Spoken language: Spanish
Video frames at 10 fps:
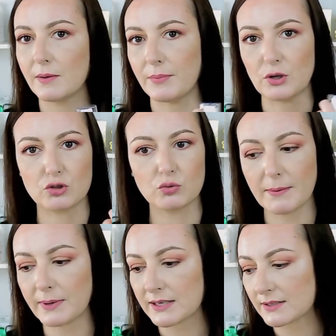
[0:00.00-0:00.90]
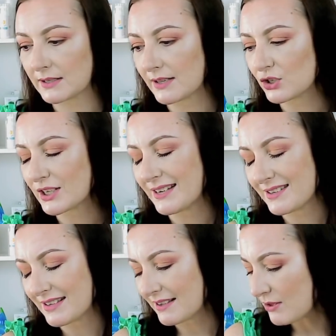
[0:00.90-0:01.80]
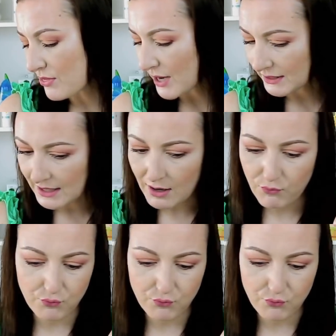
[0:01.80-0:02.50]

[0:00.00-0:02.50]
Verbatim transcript: pero es una pasada, es que hidrata,